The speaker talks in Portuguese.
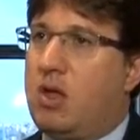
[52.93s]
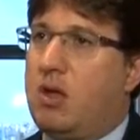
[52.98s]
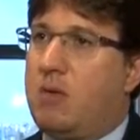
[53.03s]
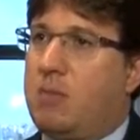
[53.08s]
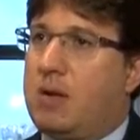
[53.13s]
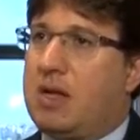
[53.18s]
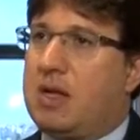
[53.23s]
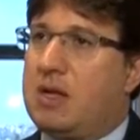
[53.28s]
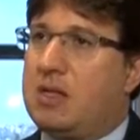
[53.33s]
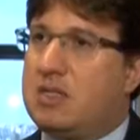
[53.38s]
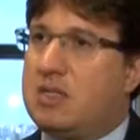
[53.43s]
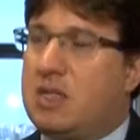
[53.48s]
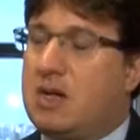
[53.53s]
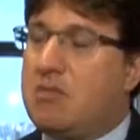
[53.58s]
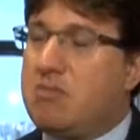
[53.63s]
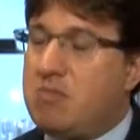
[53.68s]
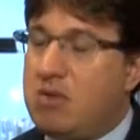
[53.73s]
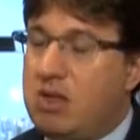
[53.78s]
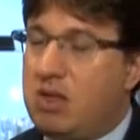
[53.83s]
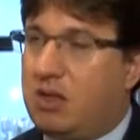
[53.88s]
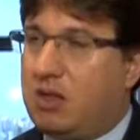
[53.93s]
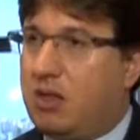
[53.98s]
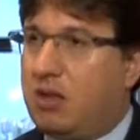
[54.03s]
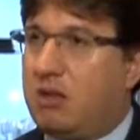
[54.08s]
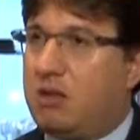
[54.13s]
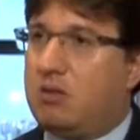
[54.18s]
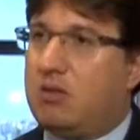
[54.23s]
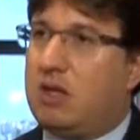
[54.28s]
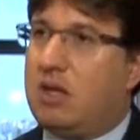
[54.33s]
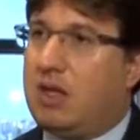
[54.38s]
para que eles
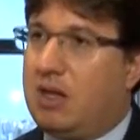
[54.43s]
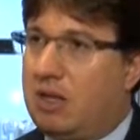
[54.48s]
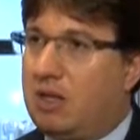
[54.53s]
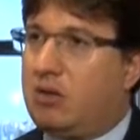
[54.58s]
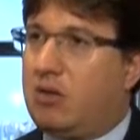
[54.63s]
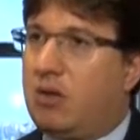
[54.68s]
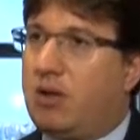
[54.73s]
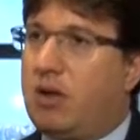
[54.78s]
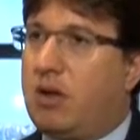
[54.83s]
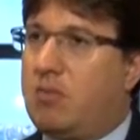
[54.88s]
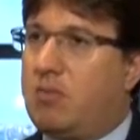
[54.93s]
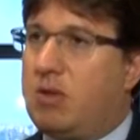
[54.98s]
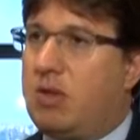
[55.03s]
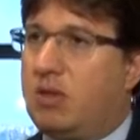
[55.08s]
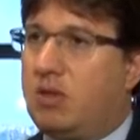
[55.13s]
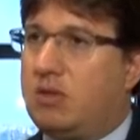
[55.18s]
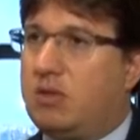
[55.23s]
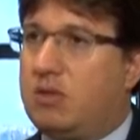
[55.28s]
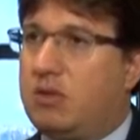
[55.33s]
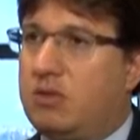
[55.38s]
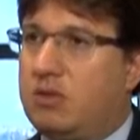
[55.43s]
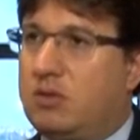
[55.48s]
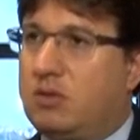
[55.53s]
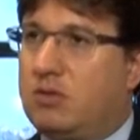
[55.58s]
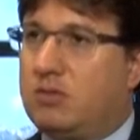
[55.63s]
tramitem eletronicamente.